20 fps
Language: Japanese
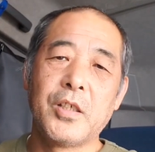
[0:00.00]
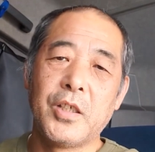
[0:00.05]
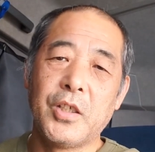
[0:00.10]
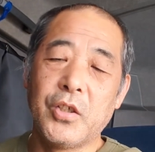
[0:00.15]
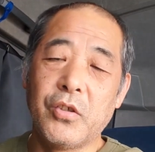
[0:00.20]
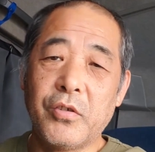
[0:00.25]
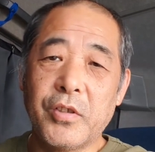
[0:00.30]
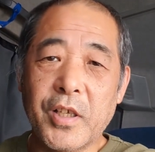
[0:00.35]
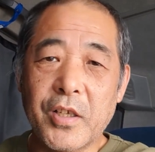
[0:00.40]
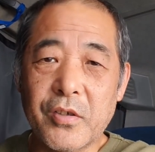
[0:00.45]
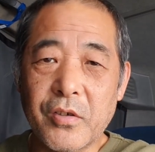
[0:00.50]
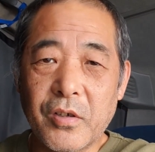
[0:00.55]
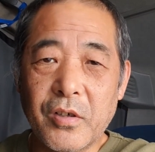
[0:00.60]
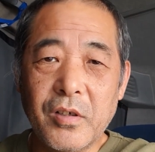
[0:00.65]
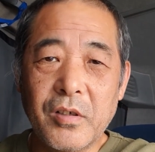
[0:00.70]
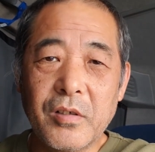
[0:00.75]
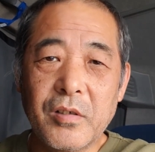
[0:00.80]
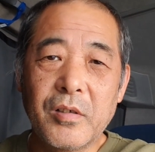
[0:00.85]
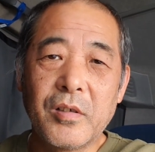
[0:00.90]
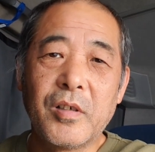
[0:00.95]
いるで
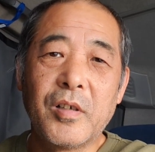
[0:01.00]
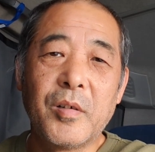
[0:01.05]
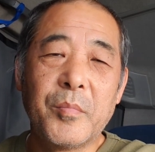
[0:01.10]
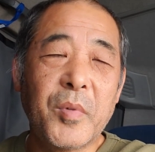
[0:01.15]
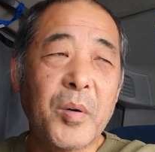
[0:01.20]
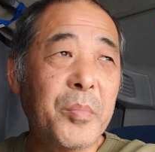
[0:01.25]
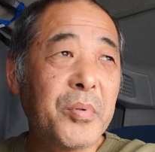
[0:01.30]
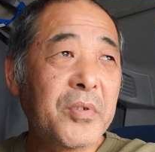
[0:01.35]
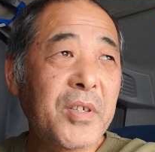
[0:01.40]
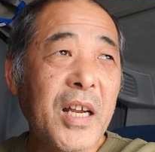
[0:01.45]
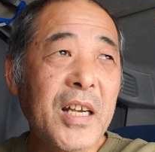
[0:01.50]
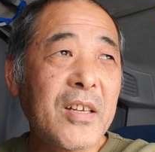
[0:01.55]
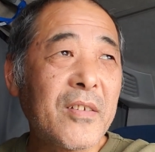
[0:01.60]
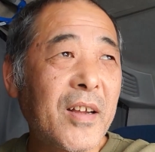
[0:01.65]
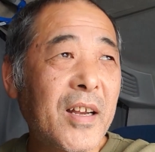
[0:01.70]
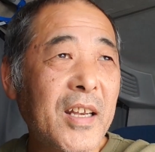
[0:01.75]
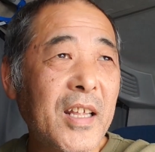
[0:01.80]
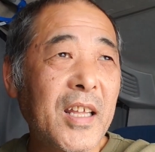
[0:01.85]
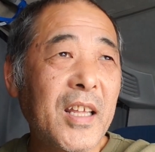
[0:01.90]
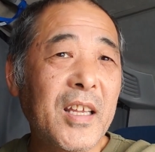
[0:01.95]
しょ？もう部下に
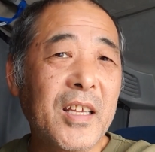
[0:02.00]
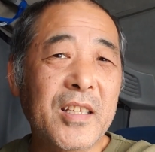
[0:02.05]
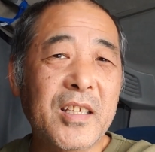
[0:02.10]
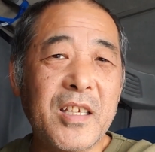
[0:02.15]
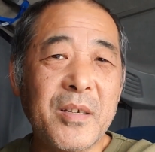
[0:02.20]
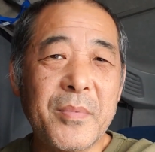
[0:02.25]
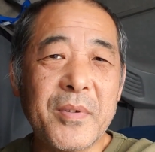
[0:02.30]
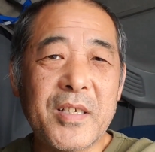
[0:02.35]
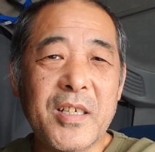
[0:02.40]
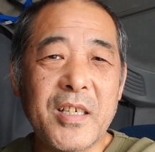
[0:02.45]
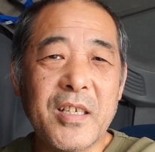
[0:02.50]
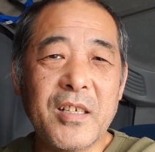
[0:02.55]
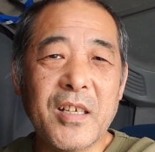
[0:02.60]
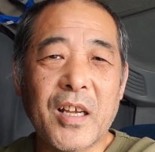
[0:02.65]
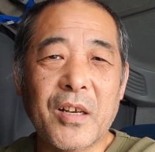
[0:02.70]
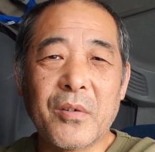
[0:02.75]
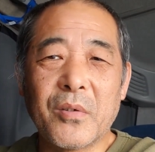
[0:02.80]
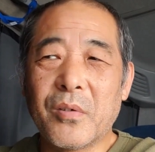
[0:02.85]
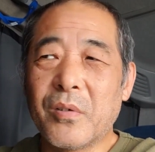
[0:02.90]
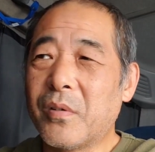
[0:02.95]
はね、厳しい、
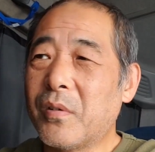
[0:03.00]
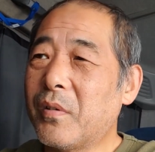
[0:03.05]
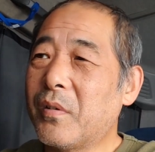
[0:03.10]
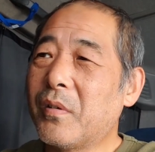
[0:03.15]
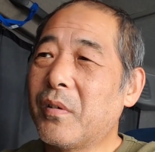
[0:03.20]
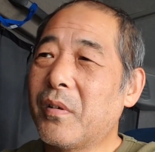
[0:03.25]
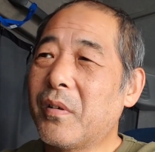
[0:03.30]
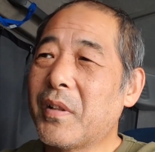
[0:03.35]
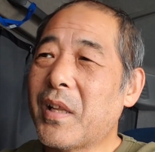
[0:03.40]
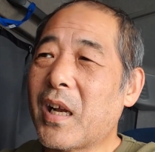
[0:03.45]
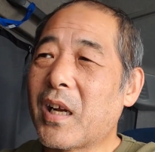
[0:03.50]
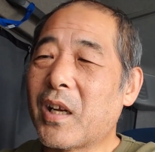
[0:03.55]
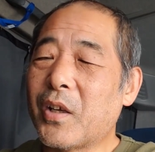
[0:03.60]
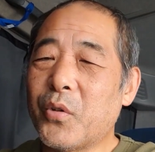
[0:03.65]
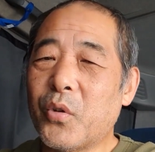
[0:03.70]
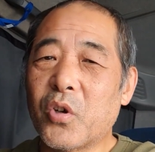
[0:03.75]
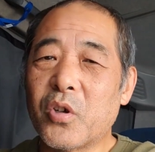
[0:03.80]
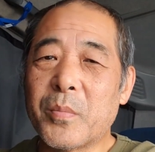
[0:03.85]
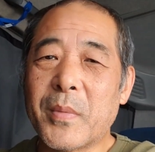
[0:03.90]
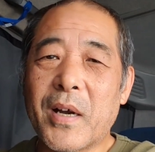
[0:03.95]
あのー、なんか
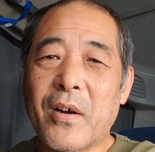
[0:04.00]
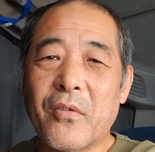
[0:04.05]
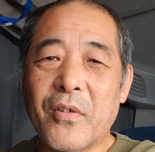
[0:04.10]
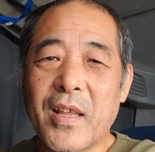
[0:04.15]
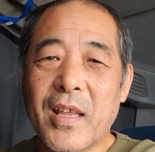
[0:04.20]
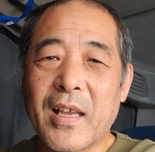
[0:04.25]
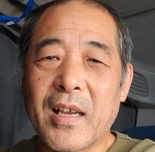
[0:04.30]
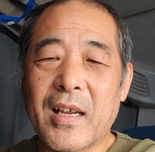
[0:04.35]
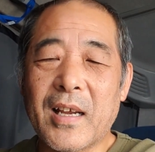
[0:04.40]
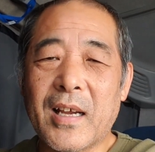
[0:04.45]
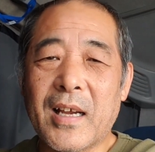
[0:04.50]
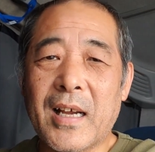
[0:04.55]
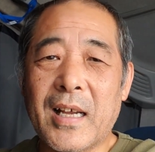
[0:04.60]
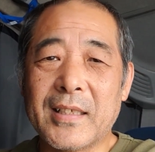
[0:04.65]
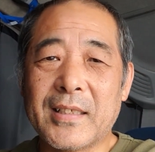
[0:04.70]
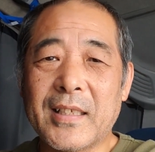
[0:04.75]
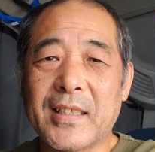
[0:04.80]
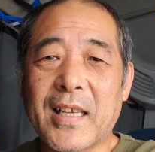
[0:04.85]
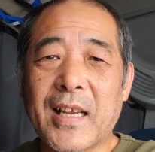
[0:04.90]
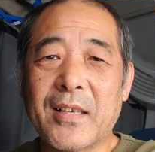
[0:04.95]
ノルマをね、課
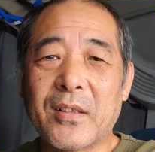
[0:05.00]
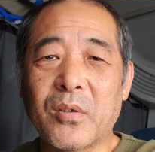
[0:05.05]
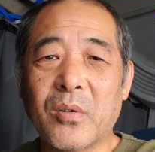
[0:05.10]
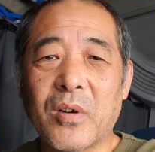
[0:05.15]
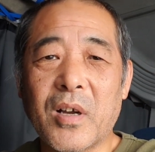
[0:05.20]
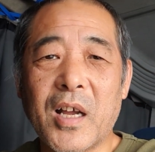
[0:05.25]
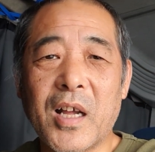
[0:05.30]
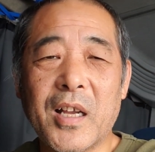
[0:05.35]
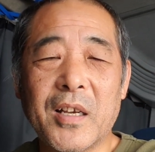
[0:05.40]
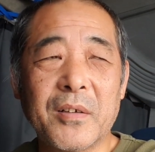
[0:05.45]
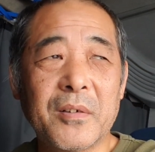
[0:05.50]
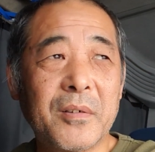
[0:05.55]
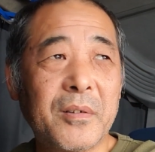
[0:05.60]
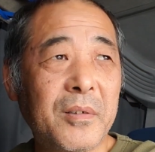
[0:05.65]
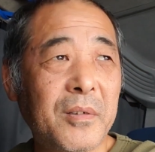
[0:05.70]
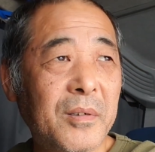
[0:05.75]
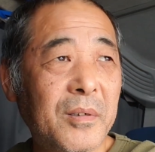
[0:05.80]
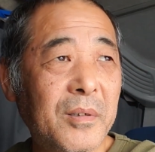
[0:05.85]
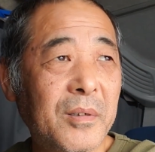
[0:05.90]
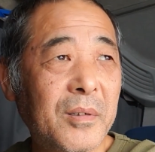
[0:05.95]
せたりとか、あ
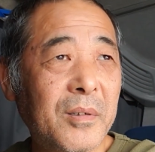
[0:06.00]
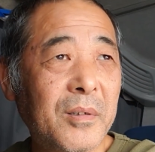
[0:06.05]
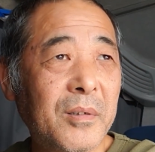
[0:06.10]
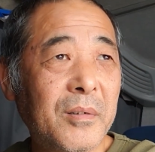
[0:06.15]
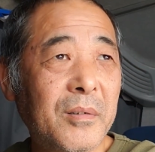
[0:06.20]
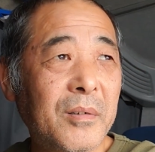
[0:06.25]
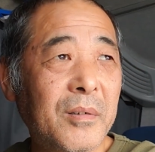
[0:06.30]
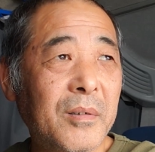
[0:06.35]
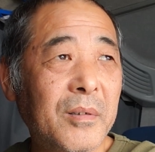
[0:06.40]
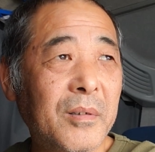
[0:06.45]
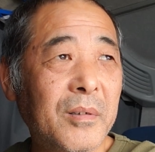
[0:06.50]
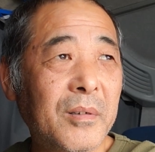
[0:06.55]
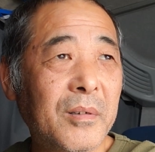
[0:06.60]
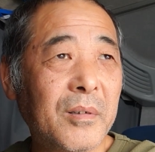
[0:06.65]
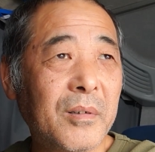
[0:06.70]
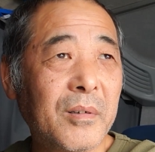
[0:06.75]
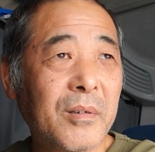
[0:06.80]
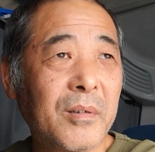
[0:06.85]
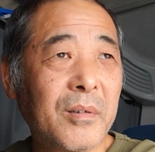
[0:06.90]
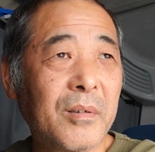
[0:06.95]

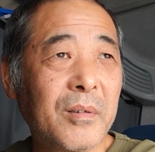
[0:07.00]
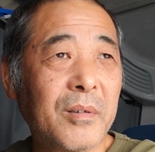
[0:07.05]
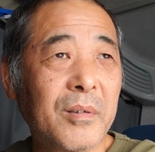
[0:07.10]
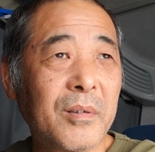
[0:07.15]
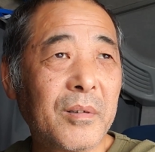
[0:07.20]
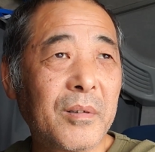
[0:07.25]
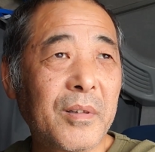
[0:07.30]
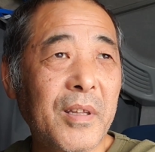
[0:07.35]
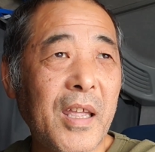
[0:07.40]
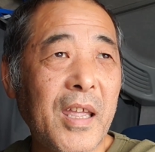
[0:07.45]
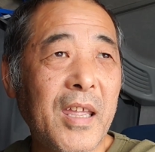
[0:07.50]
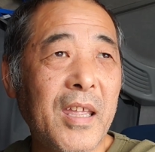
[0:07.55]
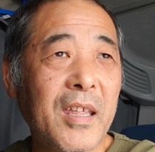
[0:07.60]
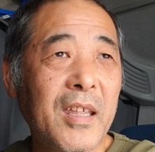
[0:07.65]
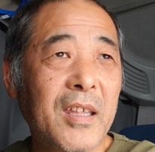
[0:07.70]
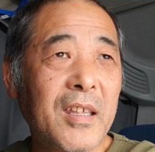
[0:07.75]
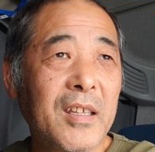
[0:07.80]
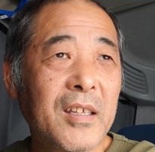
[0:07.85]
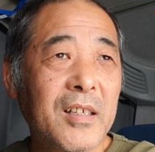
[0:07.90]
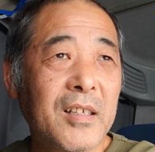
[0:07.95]
のー、ね。
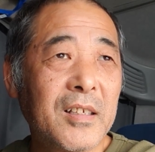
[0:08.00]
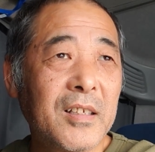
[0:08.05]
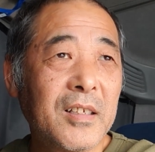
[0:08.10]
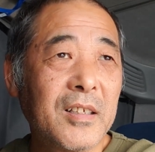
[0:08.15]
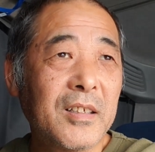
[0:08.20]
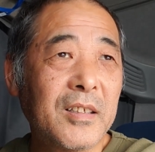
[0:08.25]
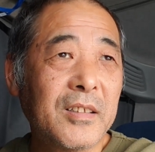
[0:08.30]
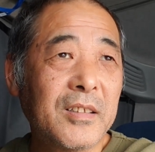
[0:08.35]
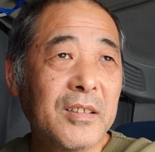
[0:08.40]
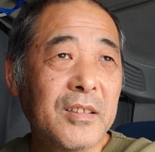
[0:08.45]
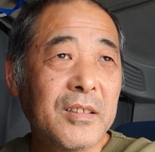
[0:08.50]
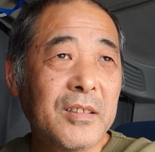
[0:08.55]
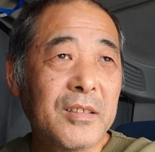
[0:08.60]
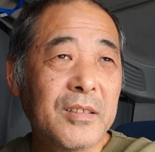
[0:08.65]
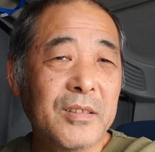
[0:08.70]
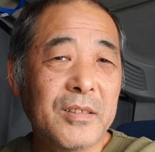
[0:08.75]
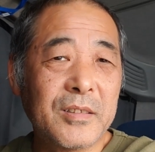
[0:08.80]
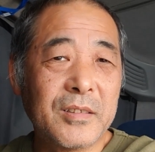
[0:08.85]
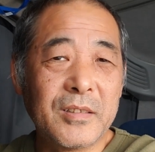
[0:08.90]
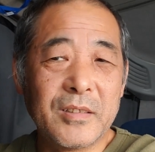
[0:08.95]

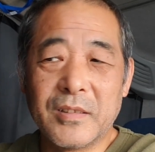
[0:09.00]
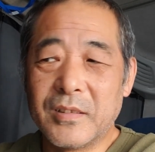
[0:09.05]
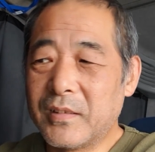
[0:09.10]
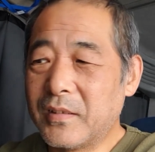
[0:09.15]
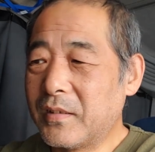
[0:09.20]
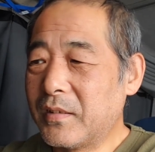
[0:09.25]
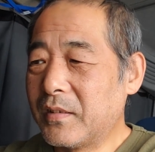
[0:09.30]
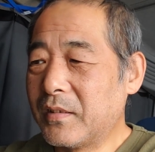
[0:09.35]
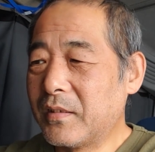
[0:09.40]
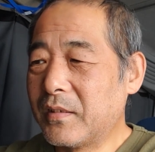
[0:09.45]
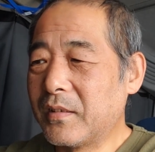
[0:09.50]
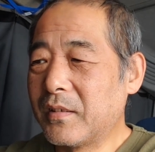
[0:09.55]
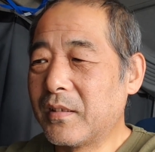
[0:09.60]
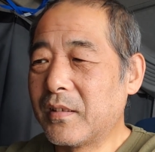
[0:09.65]
うーん。